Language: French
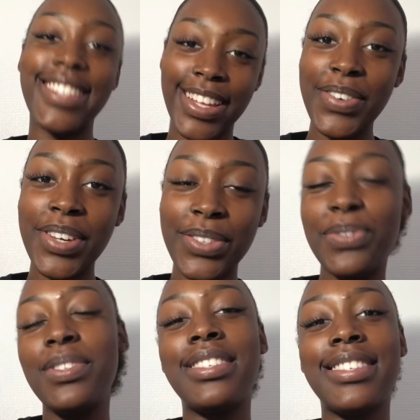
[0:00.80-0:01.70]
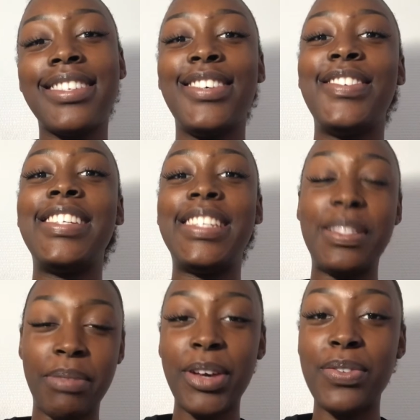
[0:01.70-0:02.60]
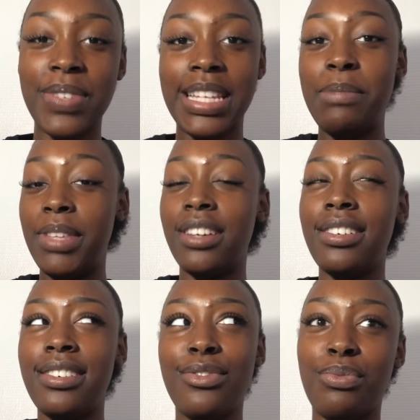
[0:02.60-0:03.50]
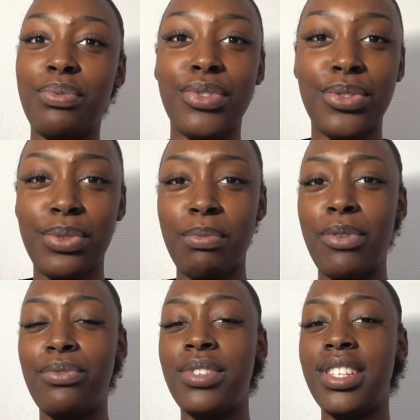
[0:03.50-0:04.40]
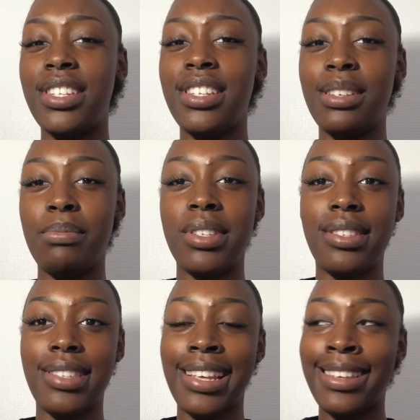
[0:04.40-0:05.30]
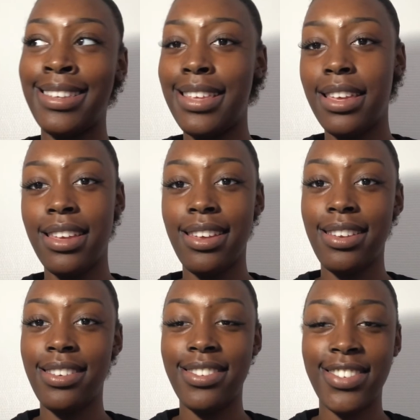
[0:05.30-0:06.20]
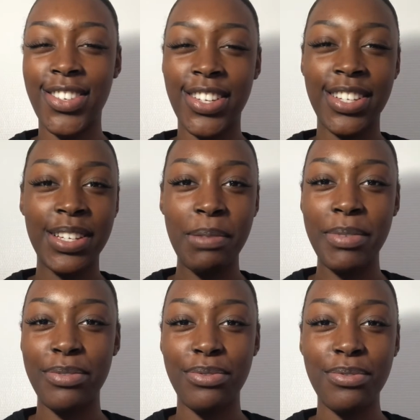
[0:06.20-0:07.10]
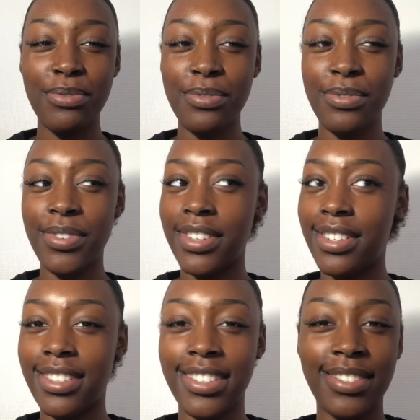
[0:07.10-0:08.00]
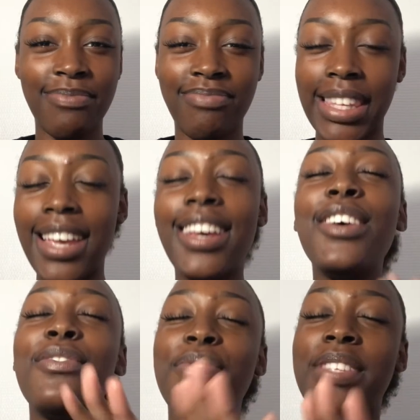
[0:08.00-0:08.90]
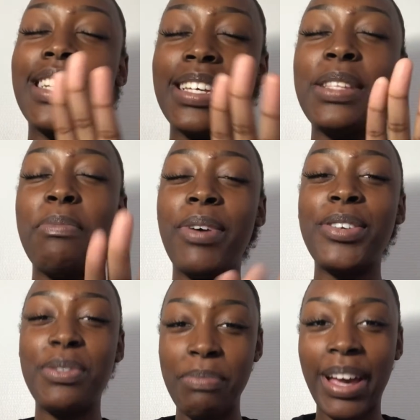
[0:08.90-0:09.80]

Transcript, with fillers: Salut à tous, euh, j'espère que vous allez bien. Vous pouvez sûrement vous dire, mais c'est qui elle Je l'ai jamais vue. Vous inquiétez pas, je vais me